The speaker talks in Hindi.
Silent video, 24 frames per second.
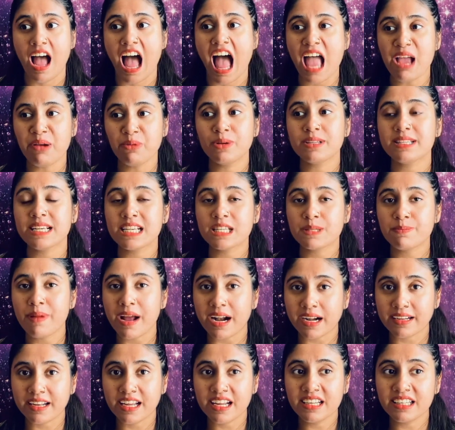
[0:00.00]
आई वॉज
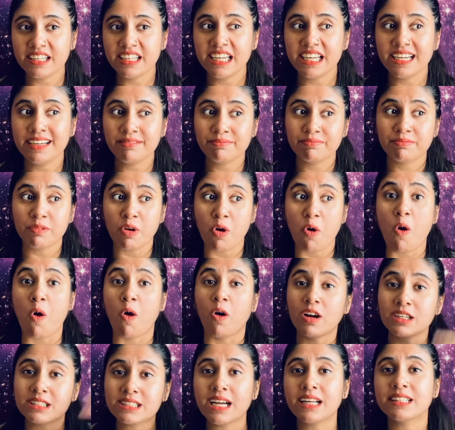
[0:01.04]
एक्सपेक्टिंग कि
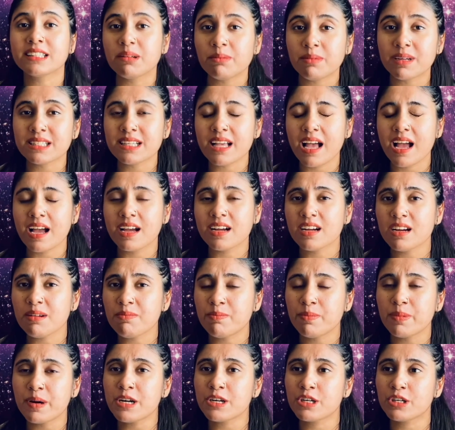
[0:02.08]
और ज़्यादा मज़ा आएगा
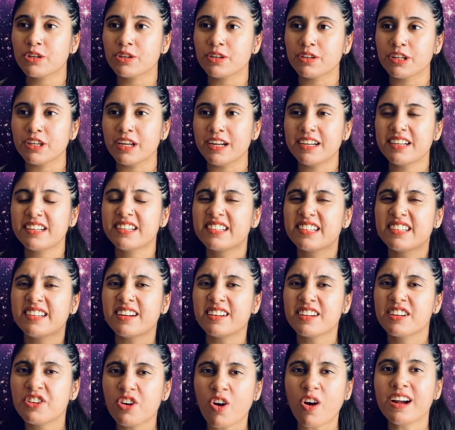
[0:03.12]
बट इट
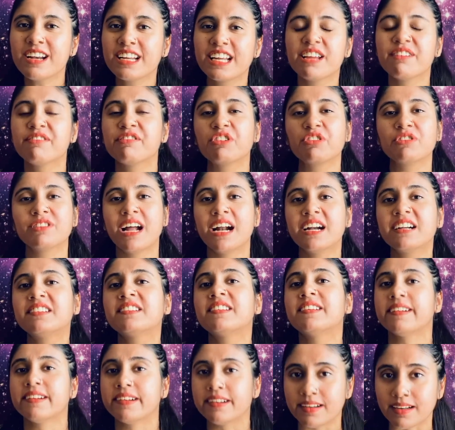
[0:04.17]
डिड नॉट गिव यू दैट
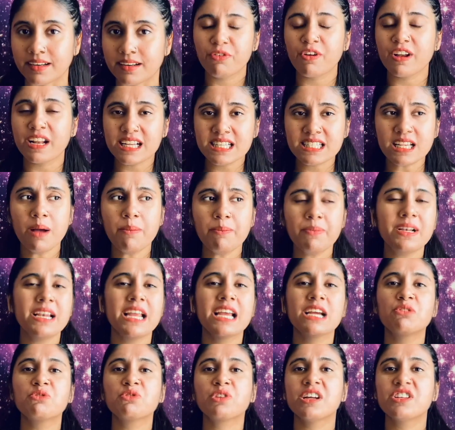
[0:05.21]
थ्रिल फॉर एग्जाम्पल
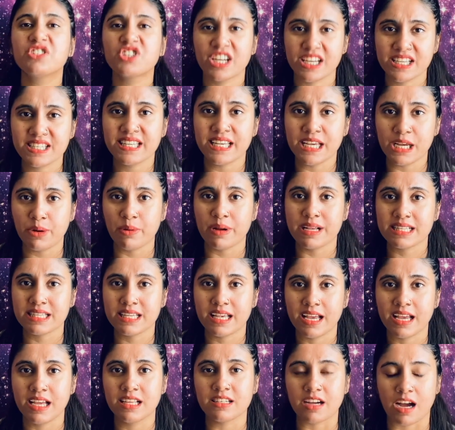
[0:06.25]
एक उनका चेस सीक्वेंस
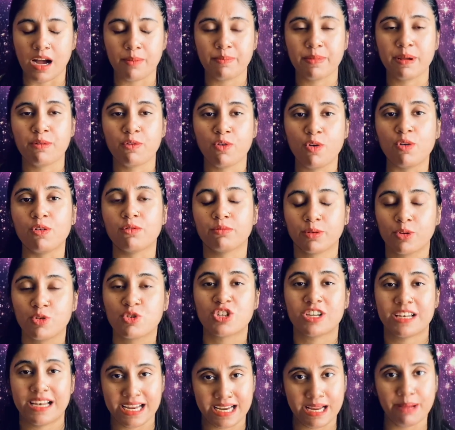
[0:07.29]
है जहाँ पे वो
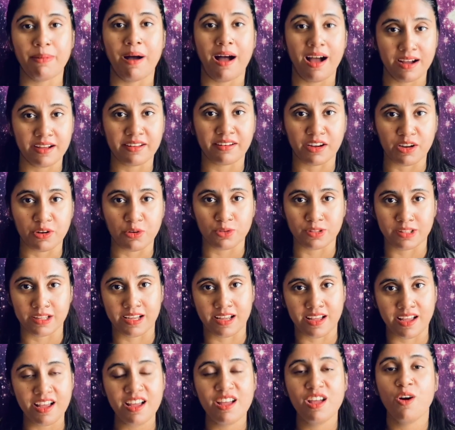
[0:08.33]
कुछ लेके भाग रहे होते
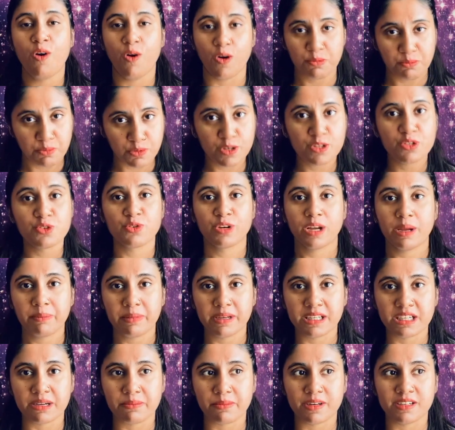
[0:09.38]
हैं और पुलिस उनके
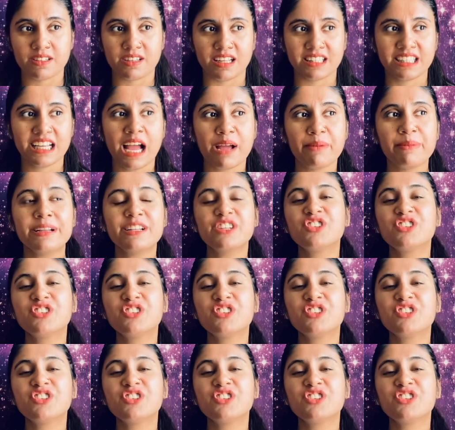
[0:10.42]
पीछे पड़ जाती है आई मीन